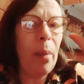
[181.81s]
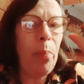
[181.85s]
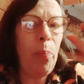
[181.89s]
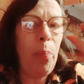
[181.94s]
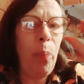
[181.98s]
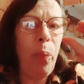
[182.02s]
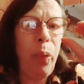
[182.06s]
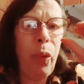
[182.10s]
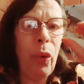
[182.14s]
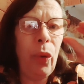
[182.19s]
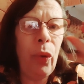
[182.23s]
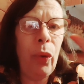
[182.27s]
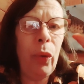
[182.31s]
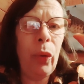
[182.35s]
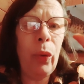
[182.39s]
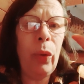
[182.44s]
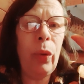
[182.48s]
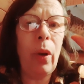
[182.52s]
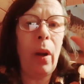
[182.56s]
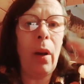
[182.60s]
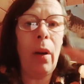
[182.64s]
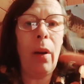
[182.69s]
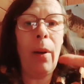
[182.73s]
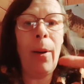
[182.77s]

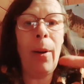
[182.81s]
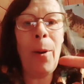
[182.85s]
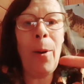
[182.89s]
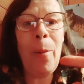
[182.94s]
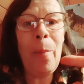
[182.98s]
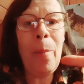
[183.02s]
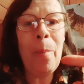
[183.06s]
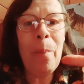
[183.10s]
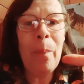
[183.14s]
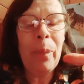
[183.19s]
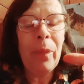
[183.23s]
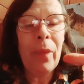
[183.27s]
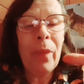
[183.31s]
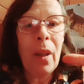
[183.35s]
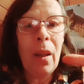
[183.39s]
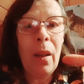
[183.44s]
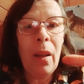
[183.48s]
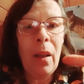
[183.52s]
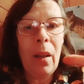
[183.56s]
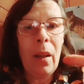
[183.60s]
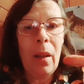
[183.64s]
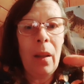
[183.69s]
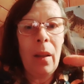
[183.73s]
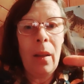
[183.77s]
plus euh,
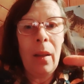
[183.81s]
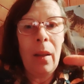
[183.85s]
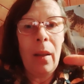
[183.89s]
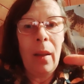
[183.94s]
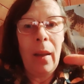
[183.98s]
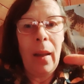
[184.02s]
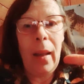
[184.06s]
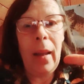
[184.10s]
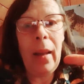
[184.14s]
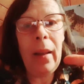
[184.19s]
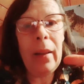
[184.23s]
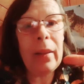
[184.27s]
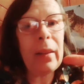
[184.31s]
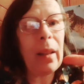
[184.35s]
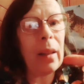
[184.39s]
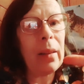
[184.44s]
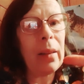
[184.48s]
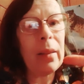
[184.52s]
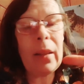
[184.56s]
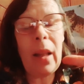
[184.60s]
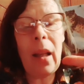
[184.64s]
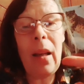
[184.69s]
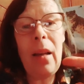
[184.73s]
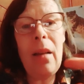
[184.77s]

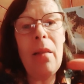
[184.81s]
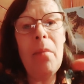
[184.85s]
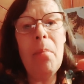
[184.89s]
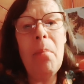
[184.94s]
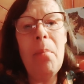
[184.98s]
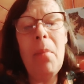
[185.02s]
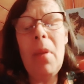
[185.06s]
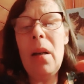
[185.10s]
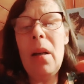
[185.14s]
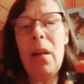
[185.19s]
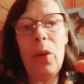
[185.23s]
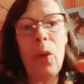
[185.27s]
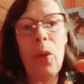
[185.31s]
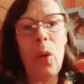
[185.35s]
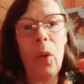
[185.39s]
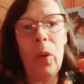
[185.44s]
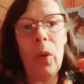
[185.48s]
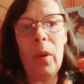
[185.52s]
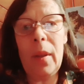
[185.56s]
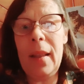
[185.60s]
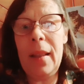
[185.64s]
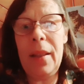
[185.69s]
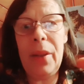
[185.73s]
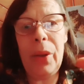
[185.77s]
être tellement
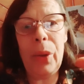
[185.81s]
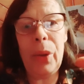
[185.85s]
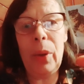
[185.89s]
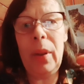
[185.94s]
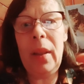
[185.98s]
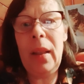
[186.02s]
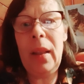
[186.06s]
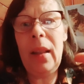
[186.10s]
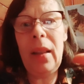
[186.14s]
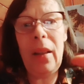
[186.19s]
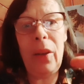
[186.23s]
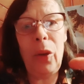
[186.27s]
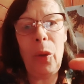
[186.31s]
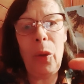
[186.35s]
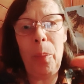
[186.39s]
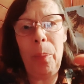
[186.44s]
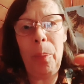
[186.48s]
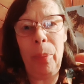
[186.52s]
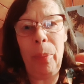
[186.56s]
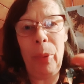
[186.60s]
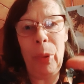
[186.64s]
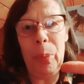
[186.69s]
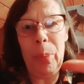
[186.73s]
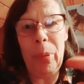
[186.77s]
conditionnés à ne
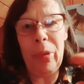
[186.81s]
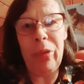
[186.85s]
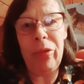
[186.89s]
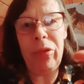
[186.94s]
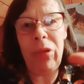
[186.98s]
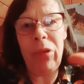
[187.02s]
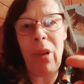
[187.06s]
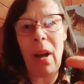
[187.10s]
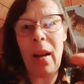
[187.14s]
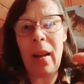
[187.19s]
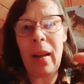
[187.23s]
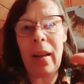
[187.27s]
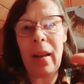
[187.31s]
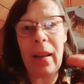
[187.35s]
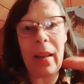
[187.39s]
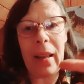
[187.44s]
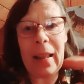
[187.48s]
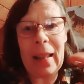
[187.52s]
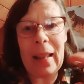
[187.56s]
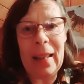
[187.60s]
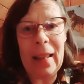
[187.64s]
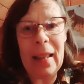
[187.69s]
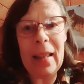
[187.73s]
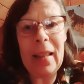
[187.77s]
plus pouvoir
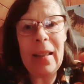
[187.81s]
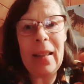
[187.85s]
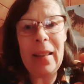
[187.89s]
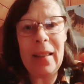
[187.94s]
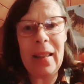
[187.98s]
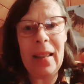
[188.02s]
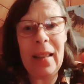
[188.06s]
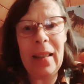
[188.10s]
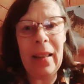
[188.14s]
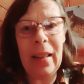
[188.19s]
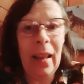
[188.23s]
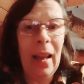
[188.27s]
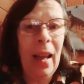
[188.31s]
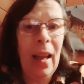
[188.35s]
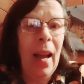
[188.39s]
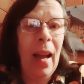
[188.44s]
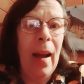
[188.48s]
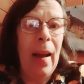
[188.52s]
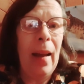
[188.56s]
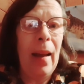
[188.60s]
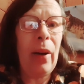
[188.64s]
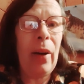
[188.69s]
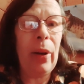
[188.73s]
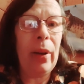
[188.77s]
rien dire.
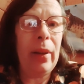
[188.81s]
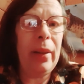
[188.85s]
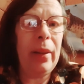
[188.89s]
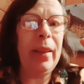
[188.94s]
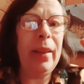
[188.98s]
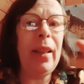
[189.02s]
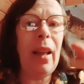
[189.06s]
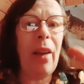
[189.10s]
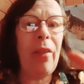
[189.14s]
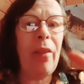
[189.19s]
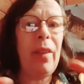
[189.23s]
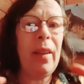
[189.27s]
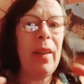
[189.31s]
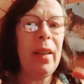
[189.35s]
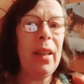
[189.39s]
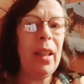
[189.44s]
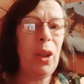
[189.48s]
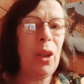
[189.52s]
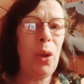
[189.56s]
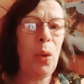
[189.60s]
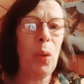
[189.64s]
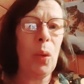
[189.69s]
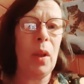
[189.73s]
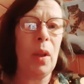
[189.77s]
Alors, il y avait des
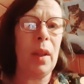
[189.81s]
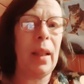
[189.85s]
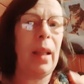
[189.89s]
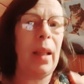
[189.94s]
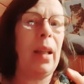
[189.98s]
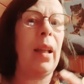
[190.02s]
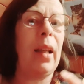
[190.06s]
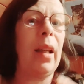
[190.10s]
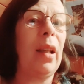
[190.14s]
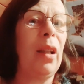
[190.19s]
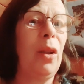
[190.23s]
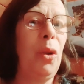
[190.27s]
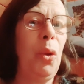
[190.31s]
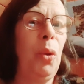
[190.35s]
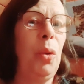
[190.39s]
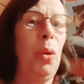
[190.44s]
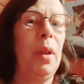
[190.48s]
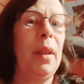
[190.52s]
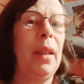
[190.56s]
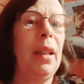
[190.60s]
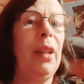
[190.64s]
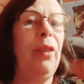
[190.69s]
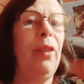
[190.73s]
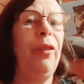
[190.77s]
choses très
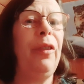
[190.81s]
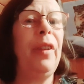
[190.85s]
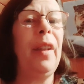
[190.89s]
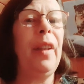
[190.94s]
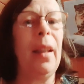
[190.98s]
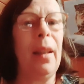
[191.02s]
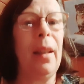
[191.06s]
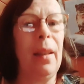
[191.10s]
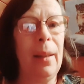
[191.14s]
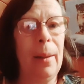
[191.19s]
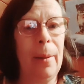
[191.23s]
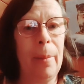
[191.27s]
justifiées.